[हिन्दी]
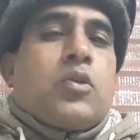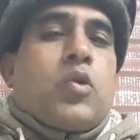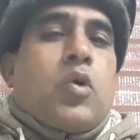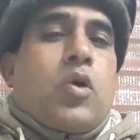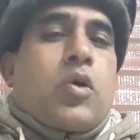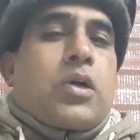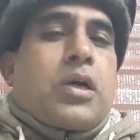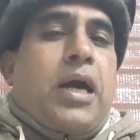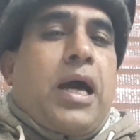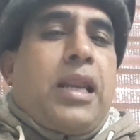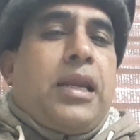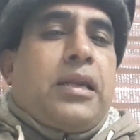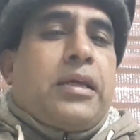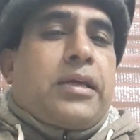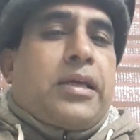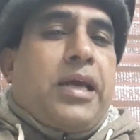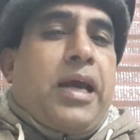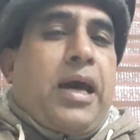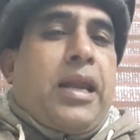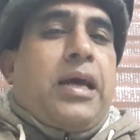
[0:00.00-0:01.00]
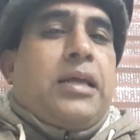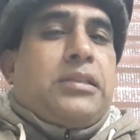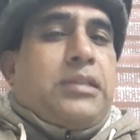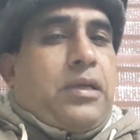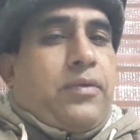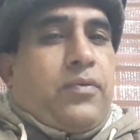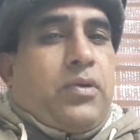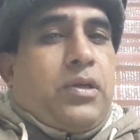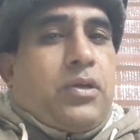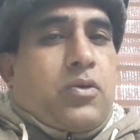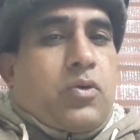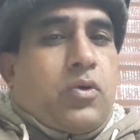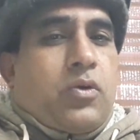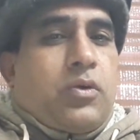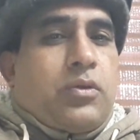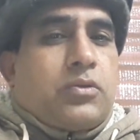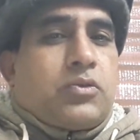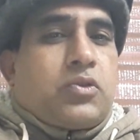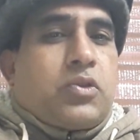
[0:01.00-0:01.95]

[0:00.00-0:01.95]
तो कल 11 जनवरी को